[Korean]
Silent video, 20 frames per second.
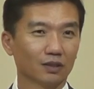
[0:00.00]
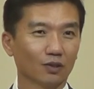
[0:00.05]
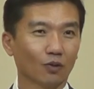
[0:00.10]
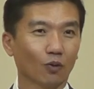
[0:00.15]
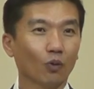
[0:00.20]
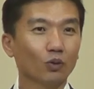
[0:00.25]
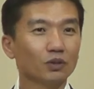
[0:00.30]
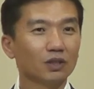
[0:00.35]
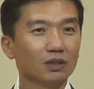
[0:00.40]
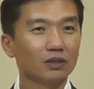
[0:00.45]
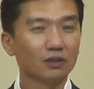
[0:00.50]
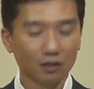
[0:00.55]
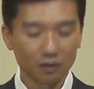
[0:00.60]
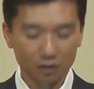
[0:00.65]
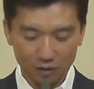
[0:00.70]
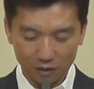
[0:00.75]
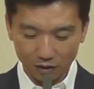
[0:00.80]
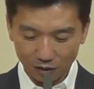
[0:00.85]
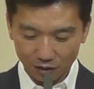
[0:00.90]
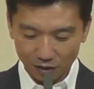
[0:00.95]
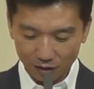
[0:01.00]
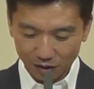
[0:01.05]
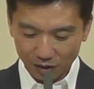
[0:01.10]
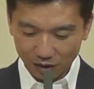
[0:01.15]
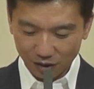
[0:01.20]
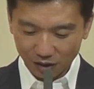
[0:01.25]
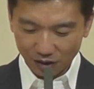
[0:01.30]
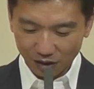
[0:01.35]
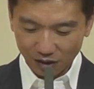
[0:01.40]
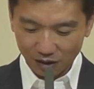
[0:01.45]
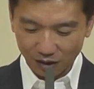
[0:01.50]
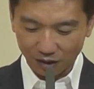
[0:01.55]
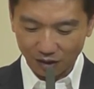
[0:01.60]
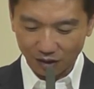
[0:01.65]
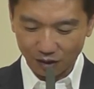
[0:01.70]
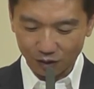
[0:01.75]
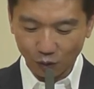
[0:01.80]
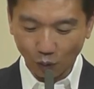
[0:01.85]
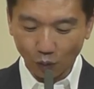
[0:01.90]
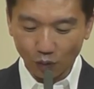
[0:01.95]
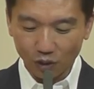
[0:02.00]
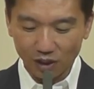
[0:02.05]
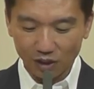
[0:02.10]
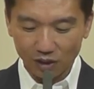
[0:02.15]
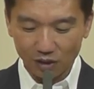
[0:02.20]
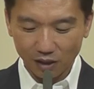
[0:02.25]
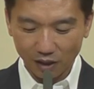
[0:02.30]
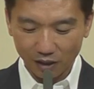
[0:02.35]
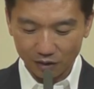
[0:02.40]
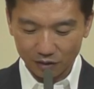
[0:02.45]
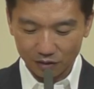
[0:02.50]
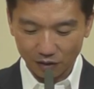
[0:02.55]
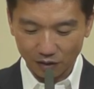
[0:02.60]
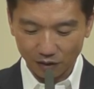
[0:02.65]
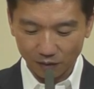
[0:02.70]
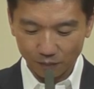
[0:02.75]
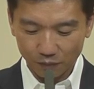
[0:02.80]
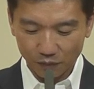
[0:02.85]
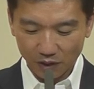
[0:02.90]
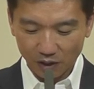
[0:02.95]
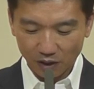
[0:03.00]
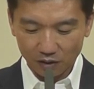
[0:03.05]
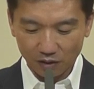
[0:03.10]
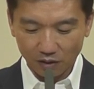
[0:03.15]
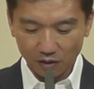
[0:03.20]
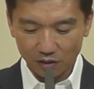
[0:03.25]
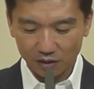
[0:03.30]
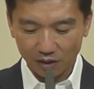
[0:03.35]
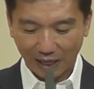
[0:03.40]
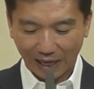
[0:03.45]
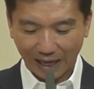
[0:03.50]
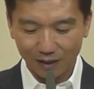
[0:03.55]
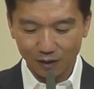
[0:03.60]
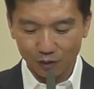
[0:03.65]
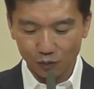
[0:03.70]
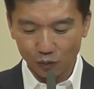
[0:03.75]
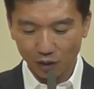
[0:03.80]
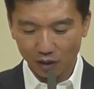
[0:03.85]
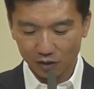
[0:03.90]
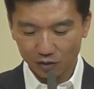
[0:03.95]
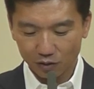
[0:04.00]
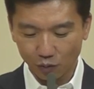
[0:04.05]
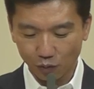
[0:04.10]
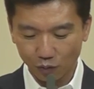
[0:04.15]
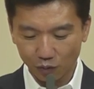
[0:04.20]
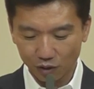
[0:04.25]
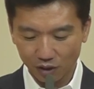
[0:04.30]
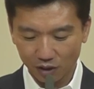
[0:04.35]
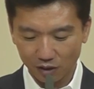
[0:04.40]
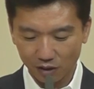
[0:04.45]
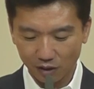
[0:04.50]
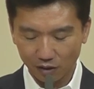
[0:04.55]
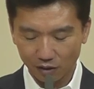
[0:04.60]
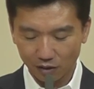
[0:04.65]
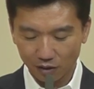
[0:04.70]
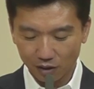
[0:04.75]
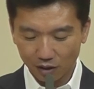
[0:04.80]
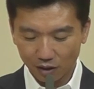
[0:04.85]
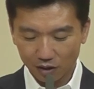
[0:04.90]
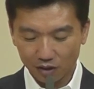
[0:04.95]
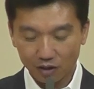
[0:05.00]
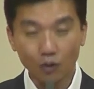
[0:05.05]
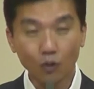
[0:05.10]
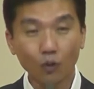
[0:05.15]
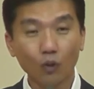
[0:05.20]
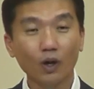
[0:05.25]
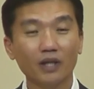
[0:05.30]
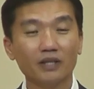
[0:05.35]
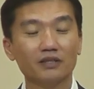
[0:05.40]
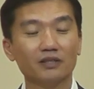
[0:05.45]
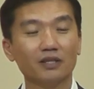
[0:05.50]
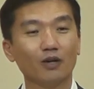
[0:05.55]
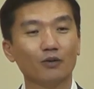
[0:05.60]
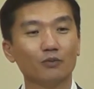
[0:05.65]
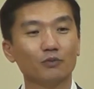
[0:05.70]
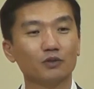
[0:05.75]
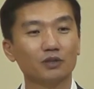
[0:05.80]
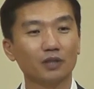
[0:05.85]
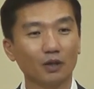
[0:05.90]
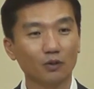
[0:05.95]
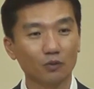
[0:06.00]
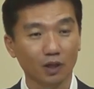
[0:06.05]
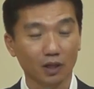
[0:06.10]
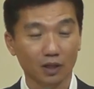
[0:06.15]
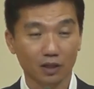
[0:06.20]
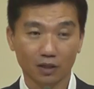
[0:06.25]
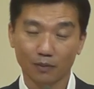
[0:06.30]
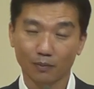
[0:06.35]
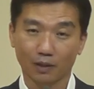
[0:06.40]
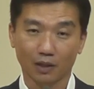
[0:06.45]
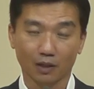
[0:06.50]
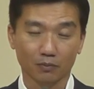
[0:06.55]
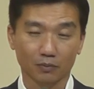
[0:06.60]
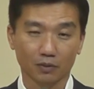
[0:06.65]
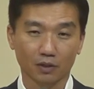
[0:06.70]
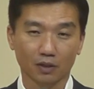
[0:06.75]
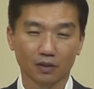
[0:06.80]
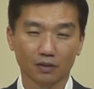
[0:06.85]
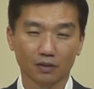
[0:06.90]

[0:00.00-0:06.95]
오직 너는 어, 용기를 내어서 너는 나를 위하여서 용기를 내어 여호와의 싸움을 싸우라 이렇게 말합니다.